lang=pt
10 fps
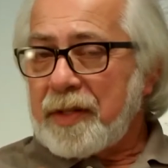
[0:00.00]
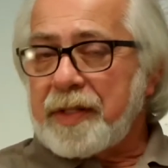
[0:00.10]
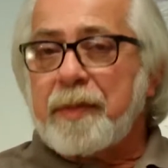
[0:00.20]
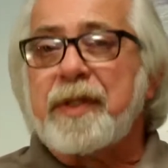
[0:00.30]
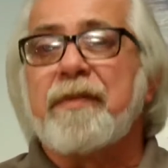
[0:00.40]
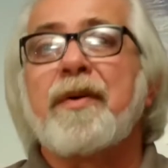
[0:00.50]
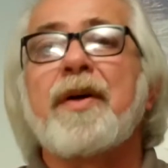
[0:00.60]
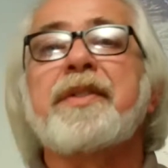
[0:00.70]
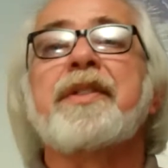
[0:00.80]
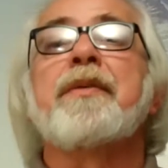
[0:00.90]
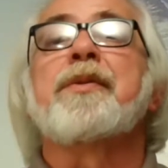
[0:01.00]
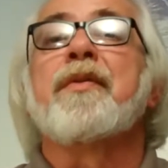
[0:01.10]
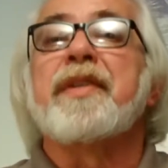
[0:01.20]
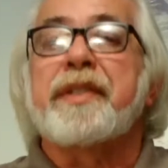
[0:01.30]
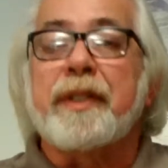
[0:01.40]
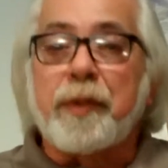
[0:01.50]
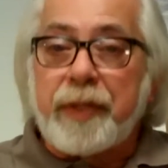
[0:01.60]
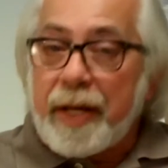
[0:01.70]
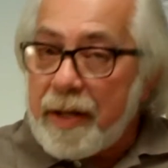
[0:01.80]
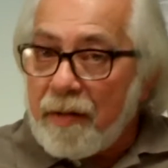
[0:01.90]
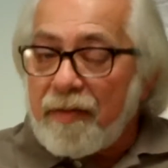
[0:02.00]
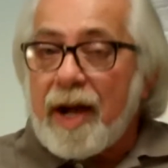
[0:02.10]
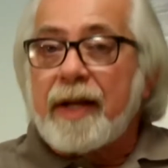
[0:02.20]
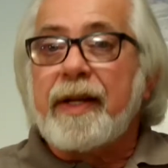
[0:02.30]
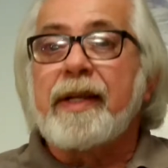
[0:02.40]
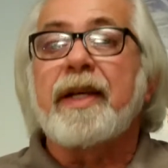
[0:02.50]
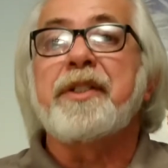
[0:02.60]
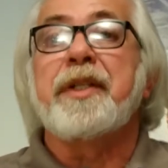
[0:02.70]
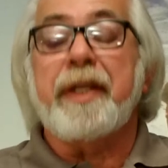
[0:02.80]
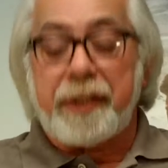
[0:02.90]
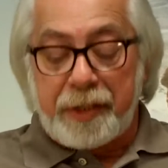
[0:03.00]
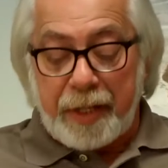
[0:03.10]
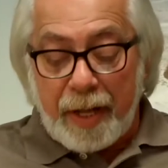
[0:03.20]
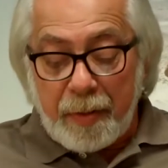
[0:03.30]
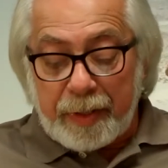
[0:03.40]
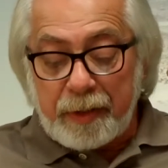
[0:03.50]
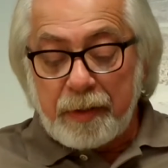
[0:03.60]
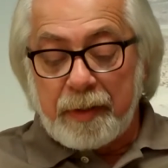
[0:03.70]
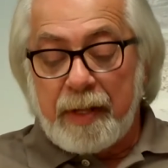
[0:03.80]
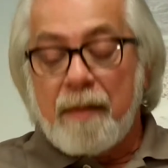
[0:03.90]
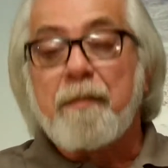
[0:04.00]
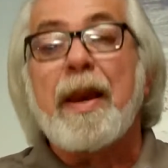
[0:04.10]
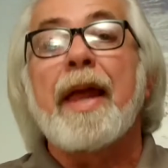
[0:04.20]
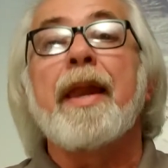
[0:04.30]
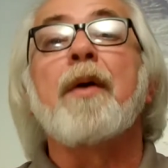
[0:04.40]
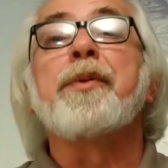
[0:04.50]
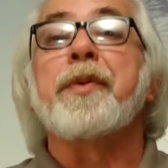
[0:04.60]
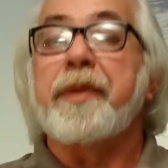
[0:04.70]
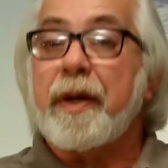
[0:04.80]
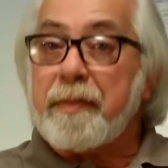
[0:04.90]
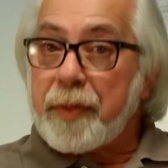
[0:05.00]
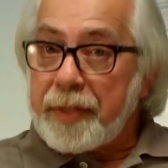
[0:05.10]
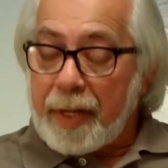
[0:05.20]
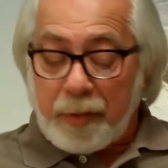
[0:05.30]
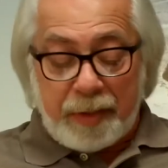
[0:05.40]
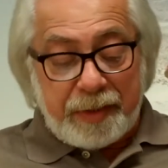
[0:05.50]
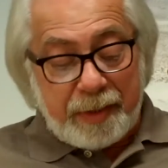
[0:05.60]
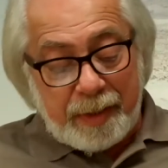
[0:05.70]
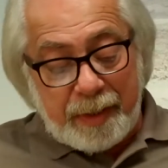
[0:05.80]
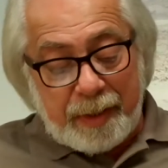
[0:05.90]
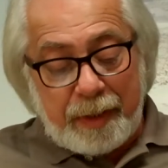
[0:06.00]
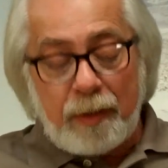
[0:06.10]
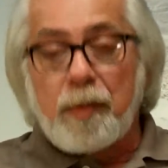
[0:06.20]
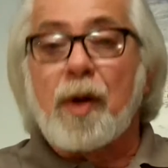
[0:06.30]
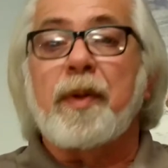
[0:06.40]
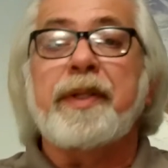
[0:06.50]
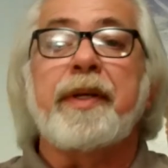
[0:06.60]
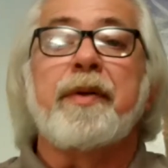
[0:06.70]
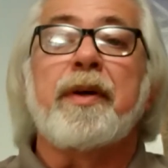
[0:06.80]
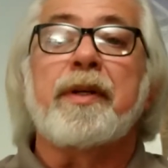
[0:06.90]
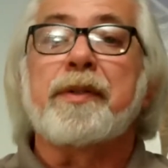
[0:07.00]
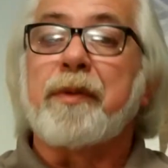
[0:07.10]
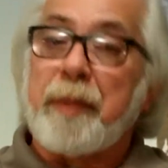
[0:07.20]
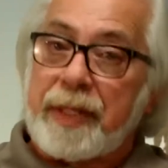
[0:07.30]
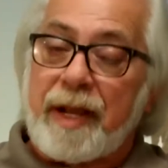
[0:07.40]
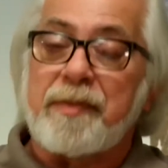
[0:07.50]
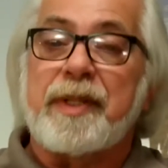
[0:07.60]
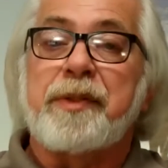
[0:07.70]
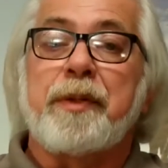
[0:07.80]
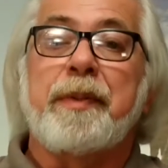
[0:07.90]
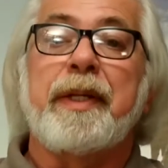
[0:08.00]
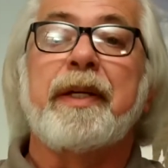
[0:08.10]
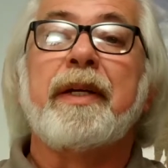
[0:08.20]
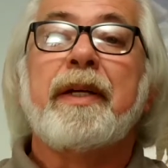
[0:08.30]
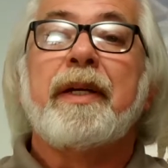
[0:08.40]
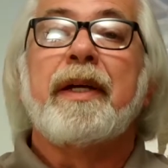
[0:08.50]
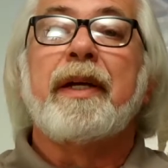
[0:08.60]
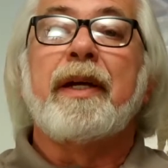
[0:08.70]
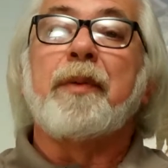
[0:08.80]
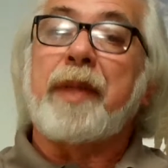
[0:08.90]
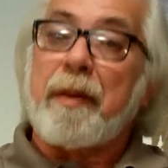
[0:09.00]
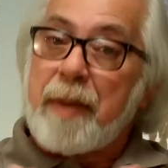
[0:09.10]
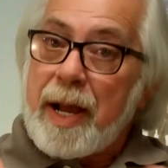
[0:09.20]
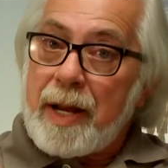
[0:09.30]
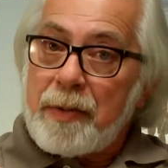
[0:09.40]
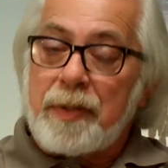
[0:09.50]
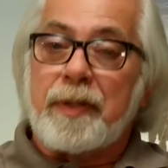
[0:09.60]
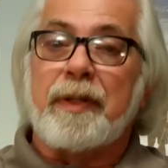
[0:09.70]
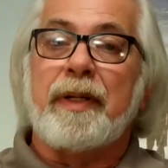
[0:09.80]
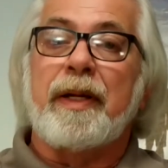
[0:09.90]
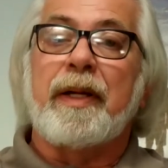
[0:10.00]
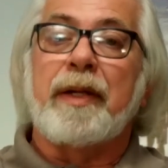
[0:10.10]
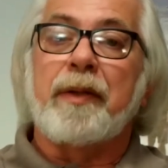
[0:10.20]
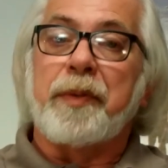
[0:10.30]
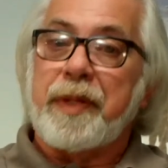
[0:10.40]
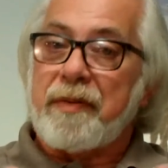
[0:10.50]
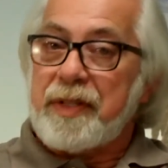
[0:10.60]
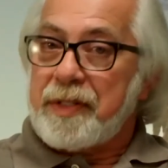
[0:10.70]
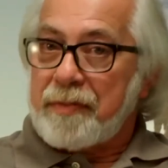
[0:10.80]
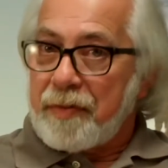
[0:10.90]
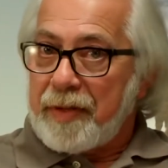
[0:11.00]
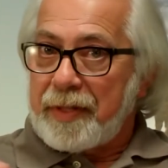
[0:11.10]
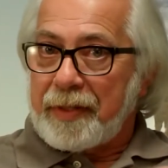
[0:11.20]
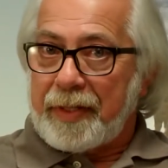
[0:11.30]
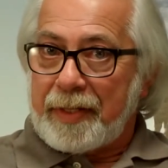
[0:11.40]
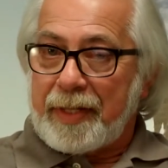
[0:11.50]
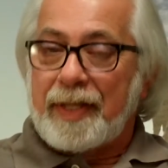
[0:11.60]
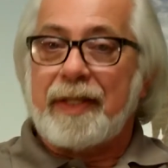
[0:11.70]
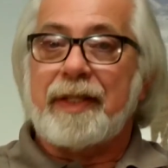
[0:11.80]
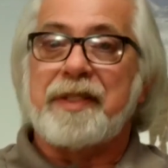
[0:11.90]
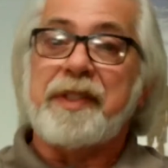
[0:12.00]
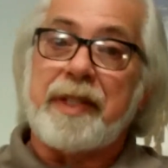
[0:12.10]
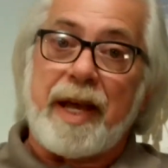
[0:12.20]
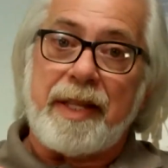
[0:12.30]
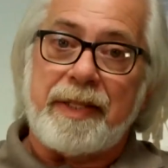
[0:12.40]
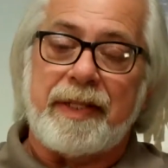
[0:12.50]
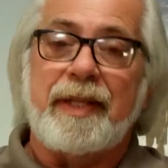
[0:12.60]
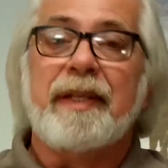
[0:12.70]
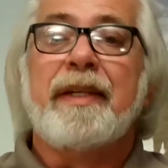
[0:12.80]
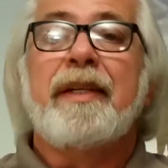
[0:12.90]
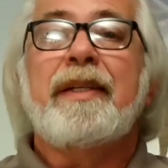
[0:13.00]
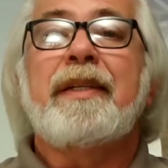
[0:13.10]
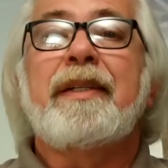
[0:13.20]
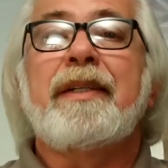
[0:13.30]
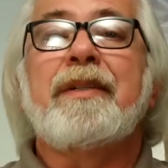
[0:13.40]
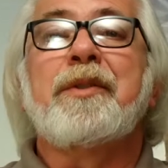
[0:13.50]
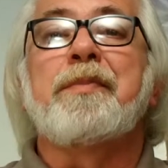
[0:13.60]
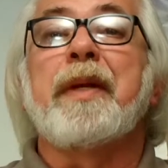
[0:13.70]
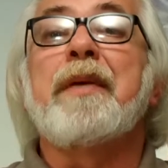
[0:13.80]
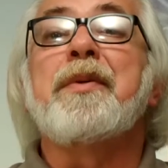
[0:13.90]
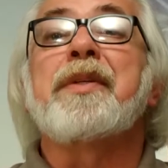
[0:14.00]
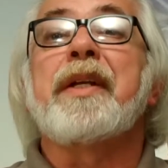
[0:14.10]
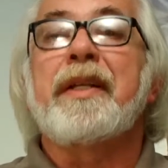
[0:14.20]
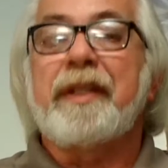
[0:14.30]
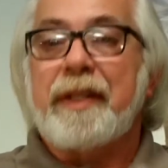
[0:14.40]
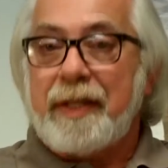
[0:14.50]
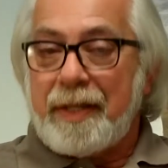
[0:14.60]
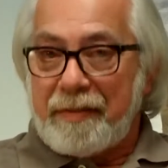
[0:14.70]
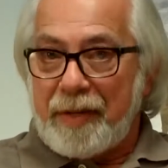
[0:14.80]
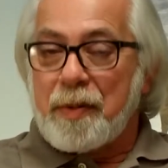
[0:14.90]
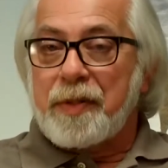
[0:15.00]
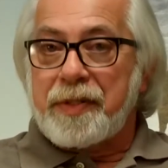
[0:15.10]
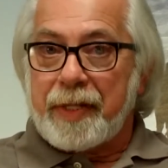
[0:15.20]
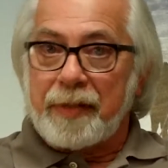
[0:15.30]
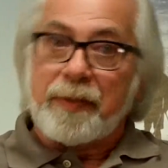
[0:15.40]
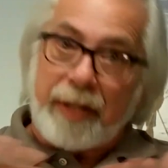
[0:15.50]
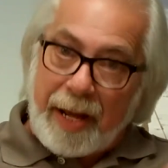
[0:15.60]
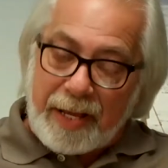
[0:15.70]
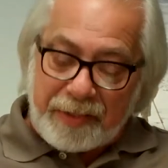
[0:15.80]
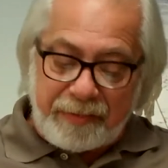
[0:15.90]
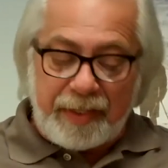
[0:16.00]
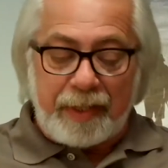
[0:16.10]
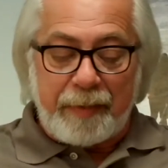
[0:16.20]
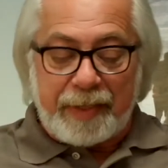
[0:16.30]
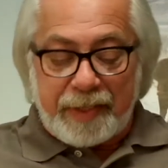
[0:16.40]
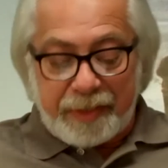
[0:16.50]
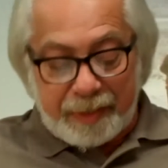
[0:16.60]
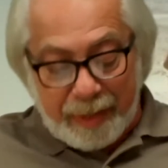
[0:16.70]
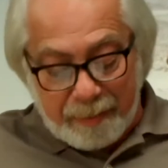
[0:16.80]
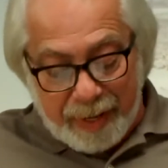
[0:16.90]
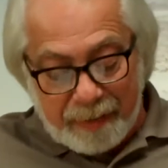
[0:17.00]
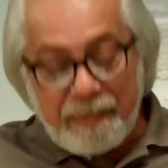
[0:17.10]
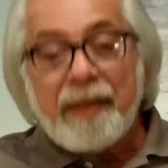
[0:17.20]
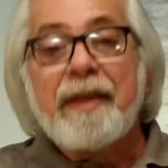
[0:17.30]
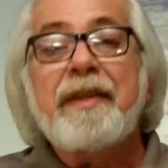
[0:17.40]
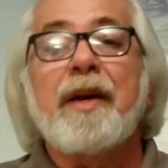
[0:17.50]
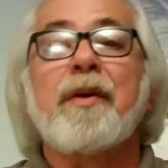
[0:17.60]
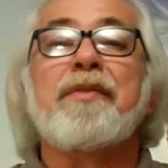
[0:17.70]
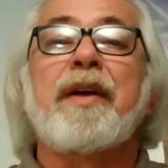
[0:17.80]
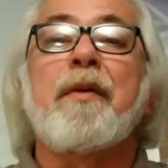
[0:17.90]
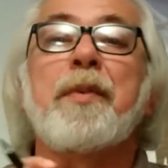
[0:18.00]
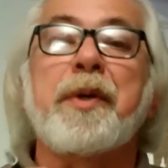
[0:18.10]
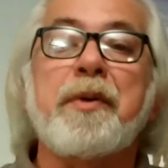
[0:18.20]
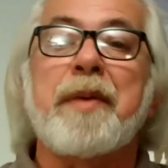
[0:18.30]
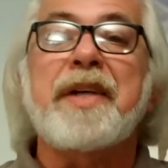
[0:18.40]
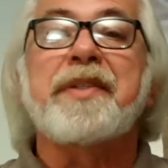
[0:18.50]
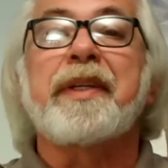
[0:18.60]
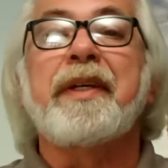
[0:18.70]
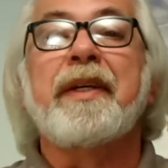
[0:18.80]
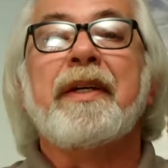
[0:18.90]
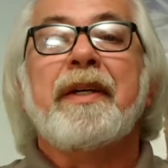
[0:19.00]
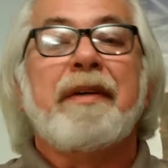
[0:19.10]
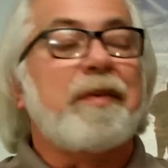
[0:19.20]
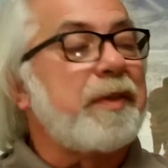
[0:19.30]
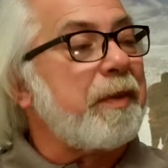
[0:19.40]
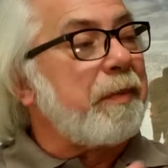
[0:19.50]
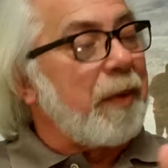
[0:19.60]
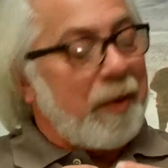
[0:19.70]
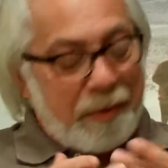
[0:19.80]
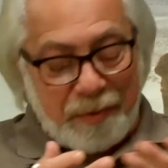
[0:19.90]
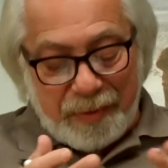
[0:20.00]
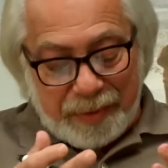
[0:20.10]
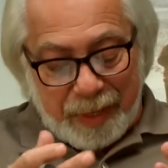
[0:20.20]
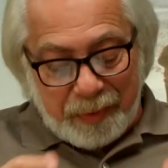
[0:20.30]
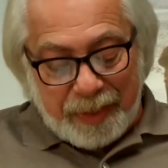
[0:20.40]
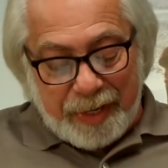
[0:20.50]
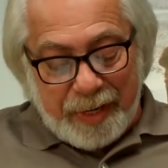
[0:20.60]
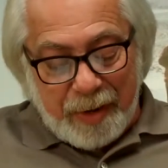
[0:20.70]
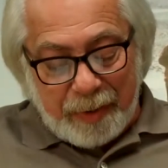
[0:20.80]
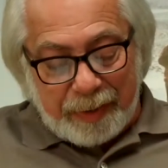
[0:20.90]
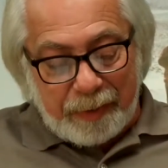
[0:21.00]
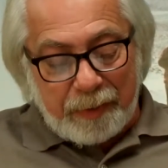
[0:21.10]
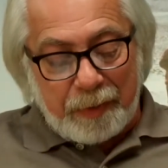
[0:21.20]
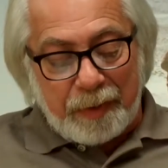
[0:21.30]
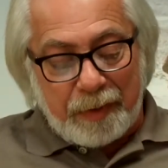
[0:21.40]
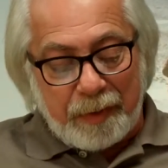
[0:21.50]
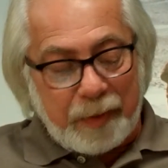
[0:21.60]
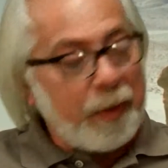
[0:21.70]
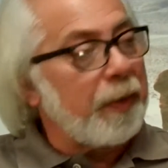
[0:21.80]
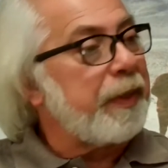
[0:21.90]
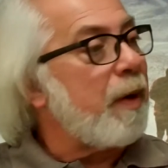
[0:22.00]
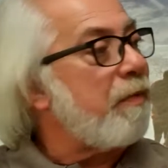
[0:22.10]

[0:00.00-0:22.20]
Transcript: estamos de volta e estamos conversando com o Daniel Wagner, ele que é gerente-geral aqui do Planalto Hotel em Ponta Grossa. E no bloco anterior nós comentávamos aí sobre é, o trabalho é, que o hotel vem desenvolvendo aqui na, na cidade, né? E os prêmios que ele é, vem conquistando, graças, evidentemente, a esse trabalho. E agora vamos falar um pouquinho mais aqui, vamos ir conversar com o Daniel aqui com o que o hotel